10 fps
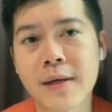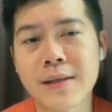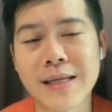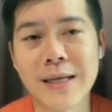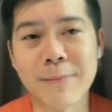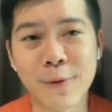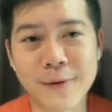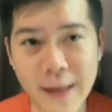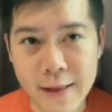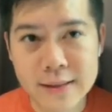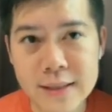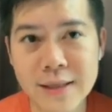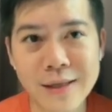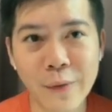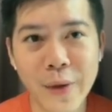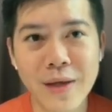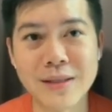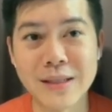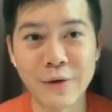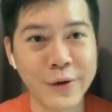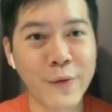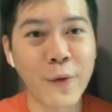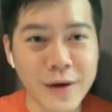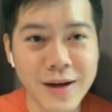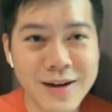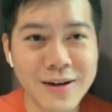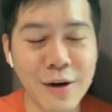呃，大家不用担心，因为几个月过了，